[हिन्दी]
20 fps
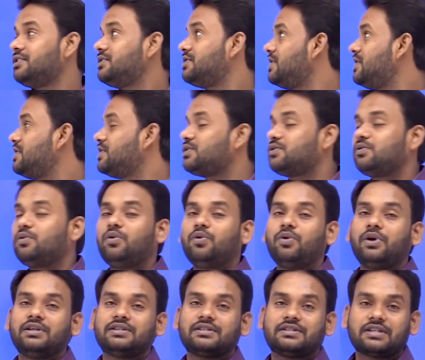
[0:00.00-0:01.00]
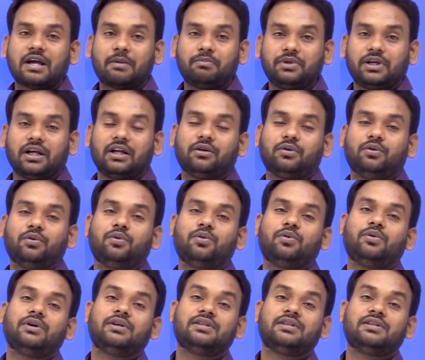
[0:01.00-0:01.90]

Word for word: चीज़ को इस चैप्टर को